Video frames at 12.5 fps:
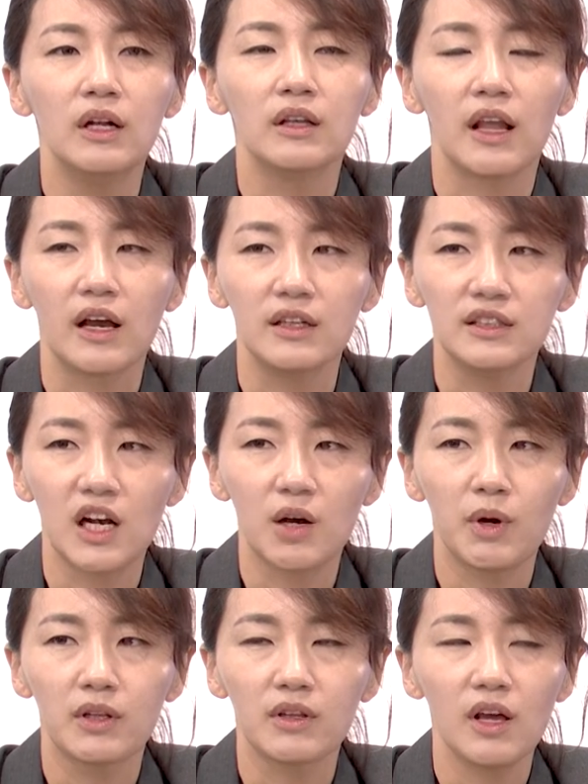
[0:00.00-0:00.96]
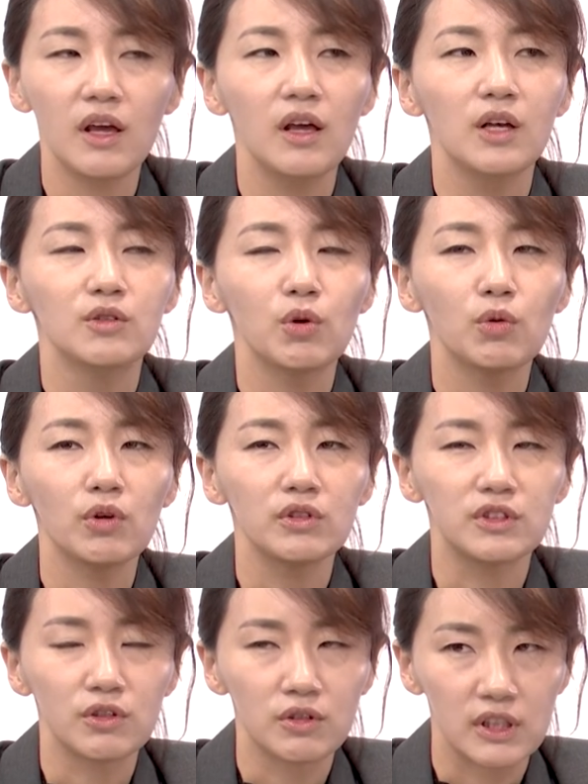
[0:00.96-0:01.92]
내가 이 사람한테 소급
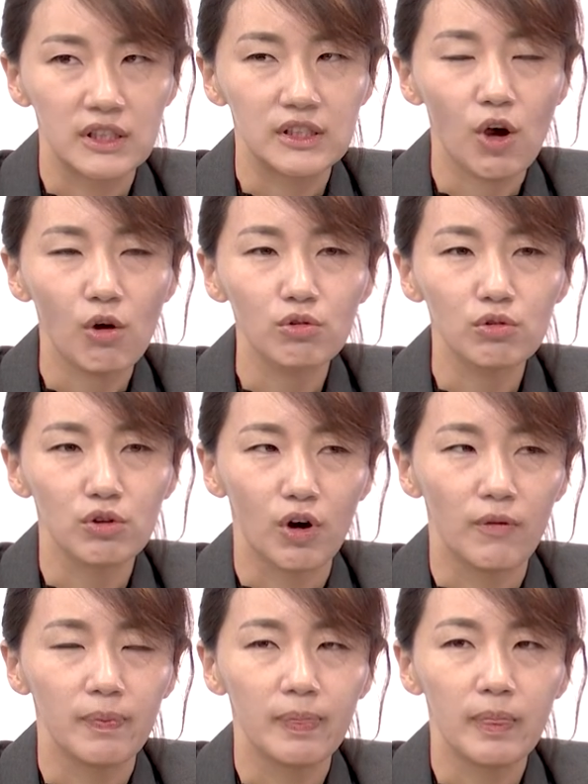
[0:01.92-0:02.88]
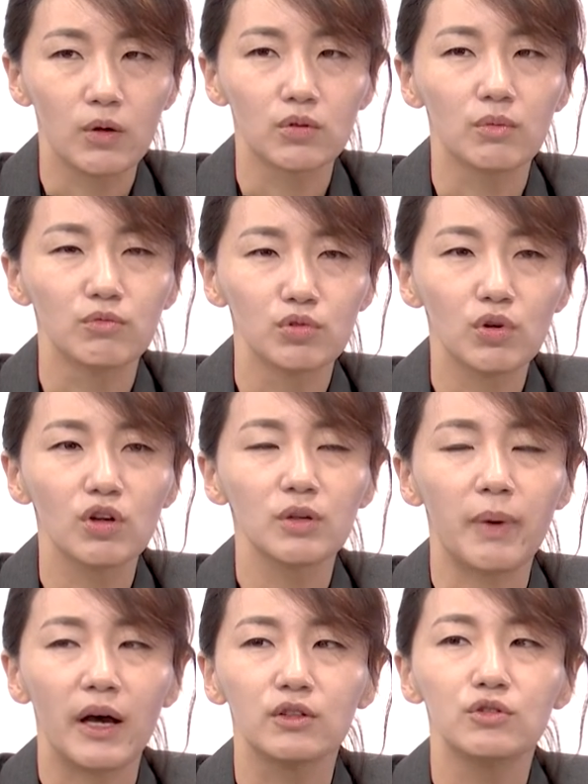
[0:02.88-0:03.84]
이전 특히 청구권, 어떤 물건을
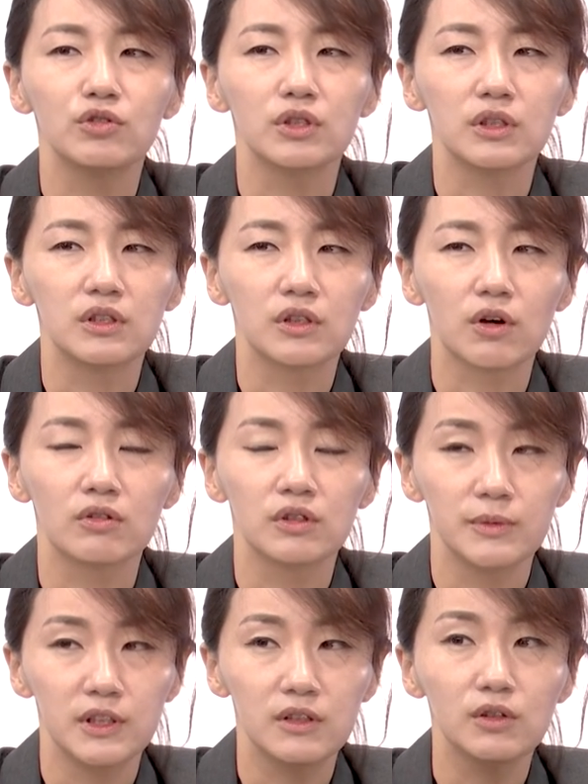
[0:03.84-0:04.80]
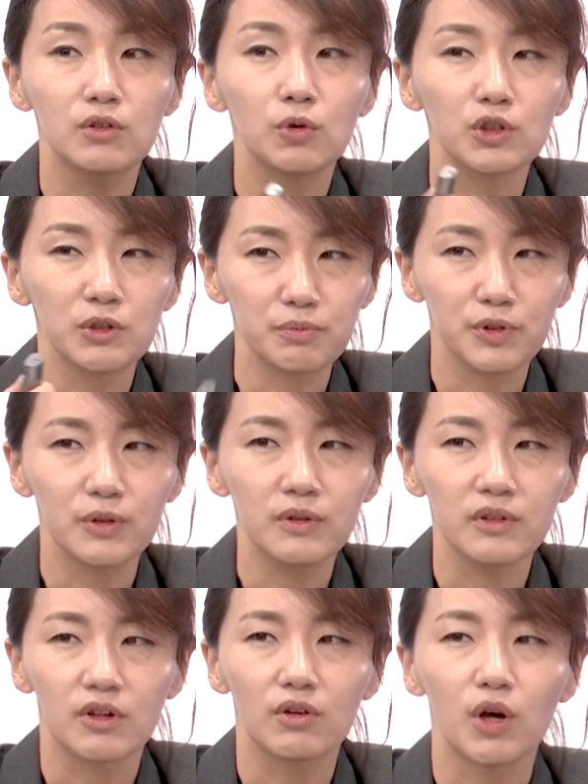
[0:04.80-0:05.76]
받을 수 있을 건 있고
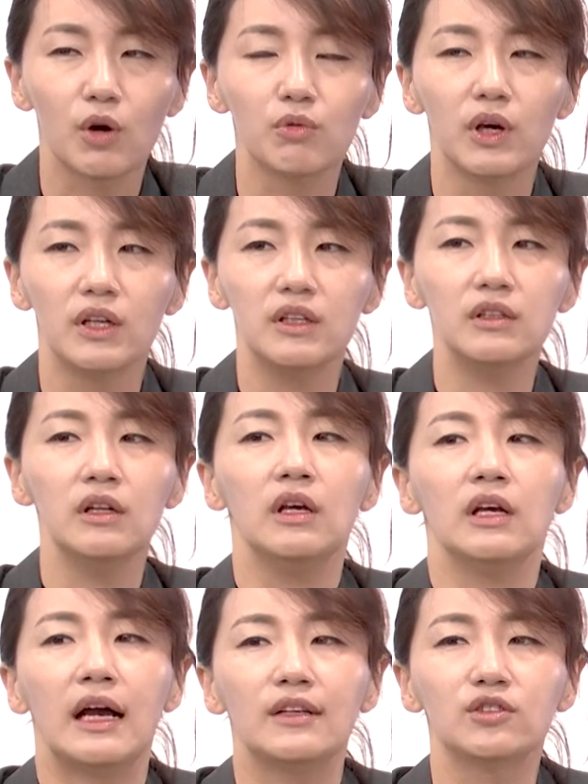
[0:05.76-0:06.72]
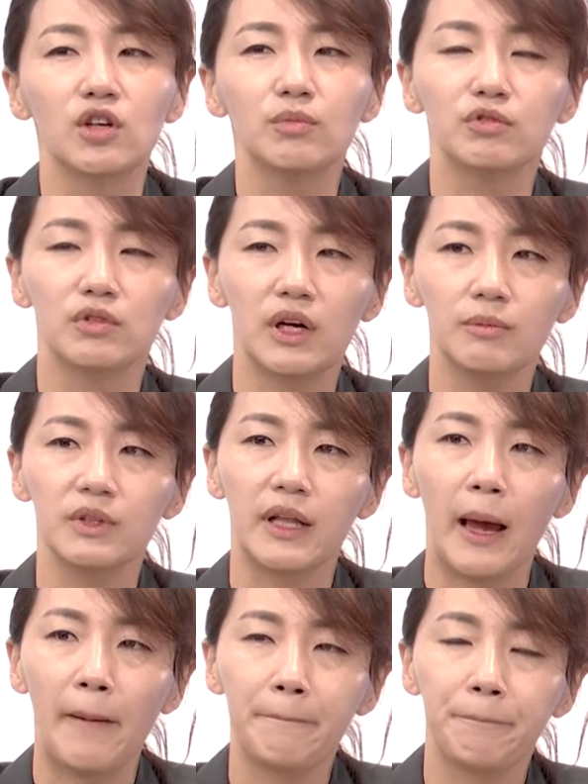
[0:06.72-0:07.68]
싶은 그런 경우에는 가처분을
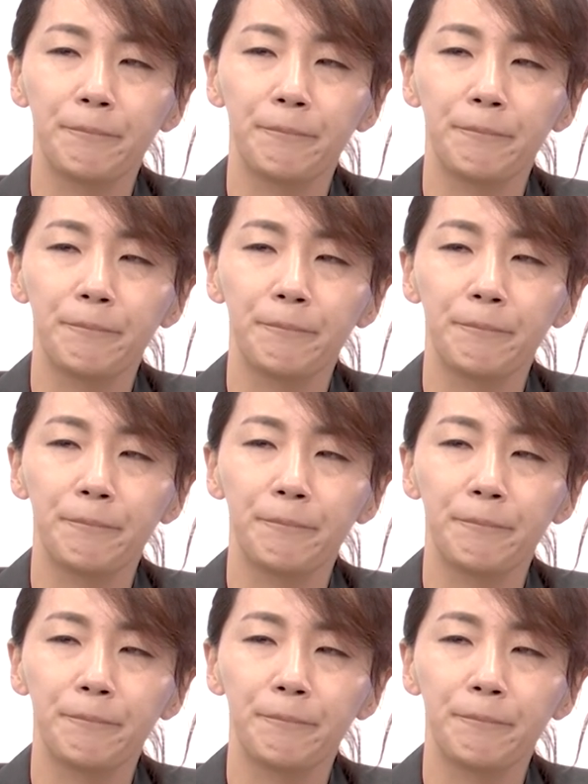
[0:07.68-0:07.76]
합니다.